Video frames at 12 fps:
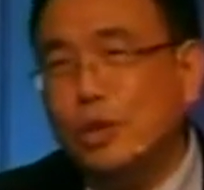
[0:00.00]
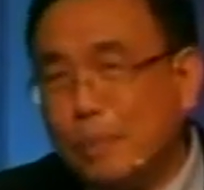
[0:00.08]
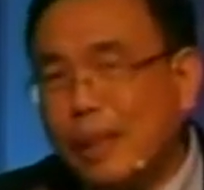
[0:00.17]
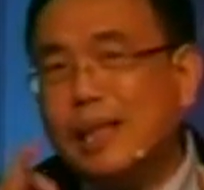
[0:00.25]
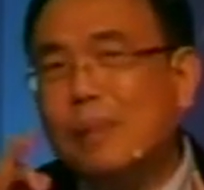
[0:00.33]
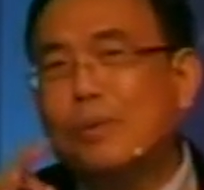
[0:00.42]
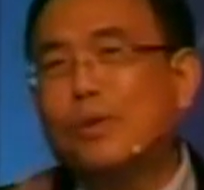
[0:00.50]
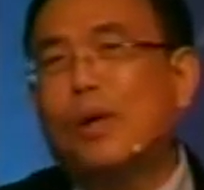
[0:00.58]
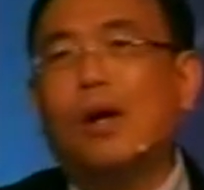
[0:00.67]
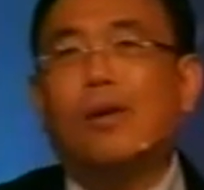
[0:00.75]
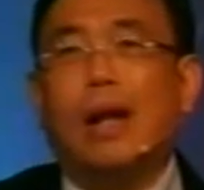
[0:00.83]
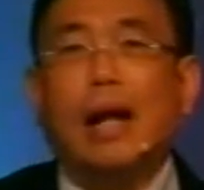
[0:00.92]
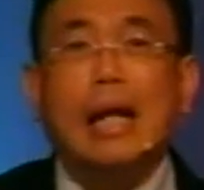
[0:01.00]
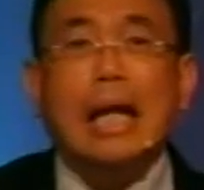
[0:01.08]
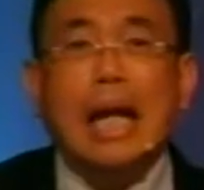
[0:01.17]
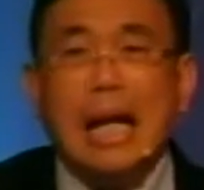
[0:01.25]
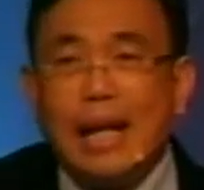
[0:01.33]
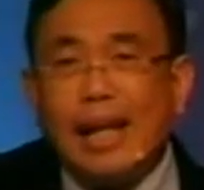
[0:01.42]
Cuma 32 orang.
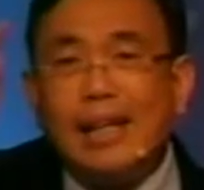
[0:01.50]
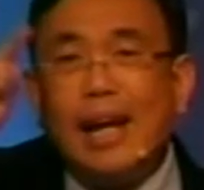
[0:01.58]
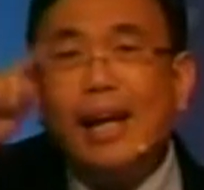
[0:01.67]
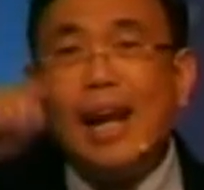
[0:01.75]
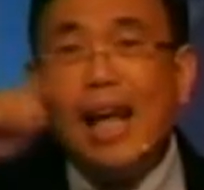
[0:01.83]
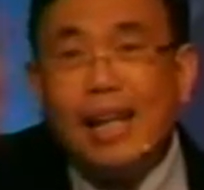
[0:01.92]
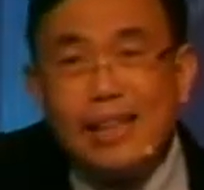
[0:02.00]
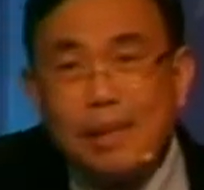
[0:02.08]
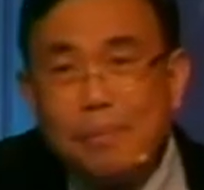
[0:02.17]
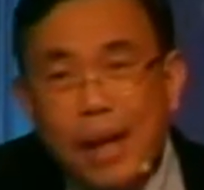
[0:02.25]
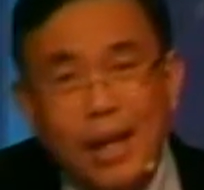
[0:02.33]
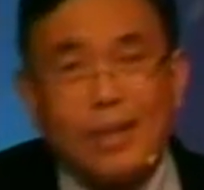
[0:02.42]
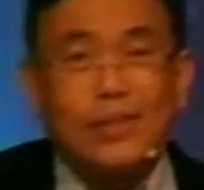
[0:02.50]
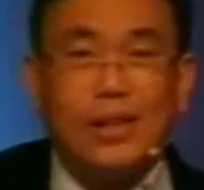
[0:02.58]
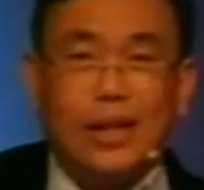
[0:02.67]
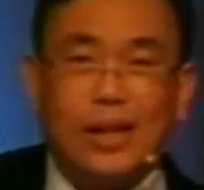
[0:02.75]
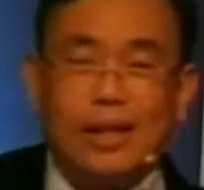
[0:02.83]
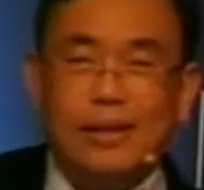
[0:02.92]
Nah yang lain kemana
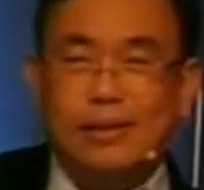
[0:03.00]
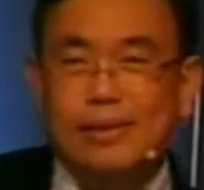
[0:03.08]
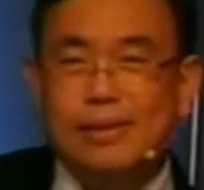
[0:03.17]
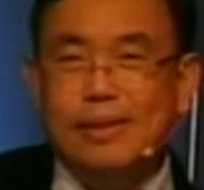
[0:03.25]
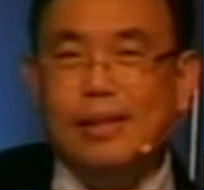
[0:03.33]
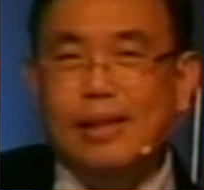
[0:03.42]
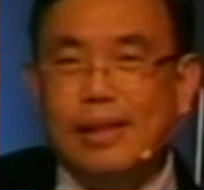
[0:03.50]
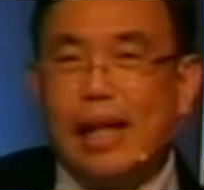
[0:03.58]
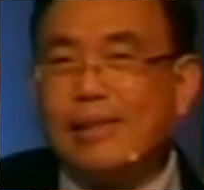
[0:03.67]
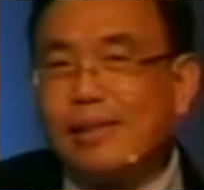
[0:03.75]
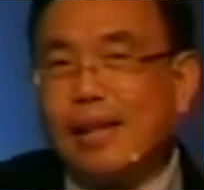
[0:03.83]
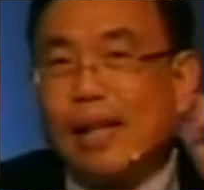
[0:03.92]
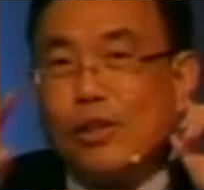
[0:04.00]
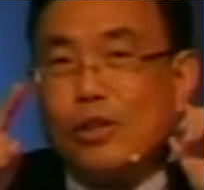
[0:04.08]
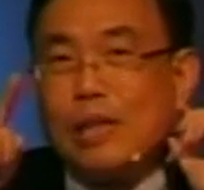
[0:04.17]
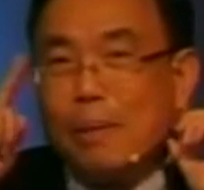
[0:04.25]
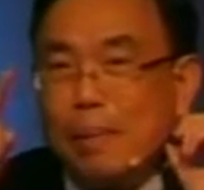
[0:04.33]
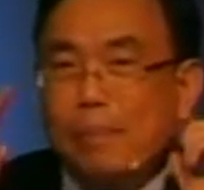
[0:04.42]
saudara? Yang
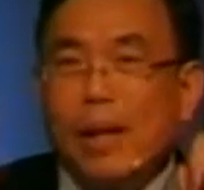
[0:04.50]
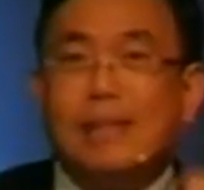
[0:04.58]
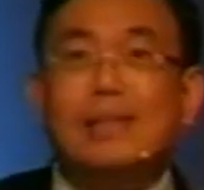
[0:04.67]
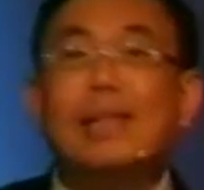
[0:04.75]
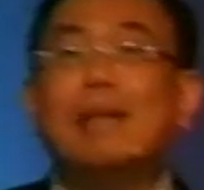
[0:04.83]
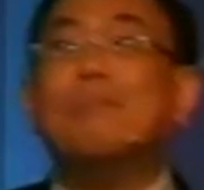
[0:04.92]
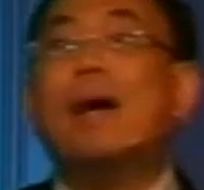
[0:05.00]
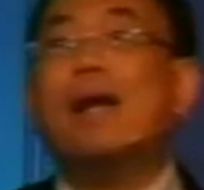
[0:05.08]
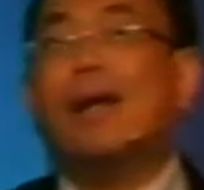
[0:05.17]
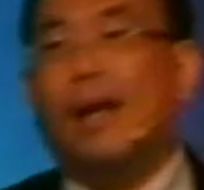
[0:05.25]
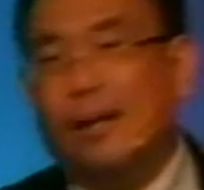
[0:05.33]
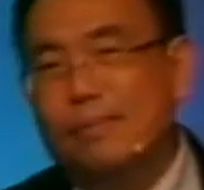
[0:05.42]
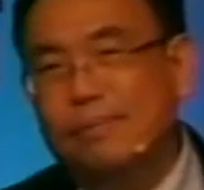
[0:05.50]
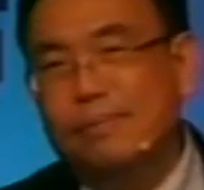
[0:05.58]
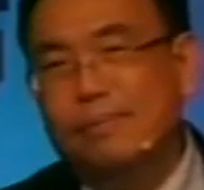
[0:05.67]
118 ini kemana?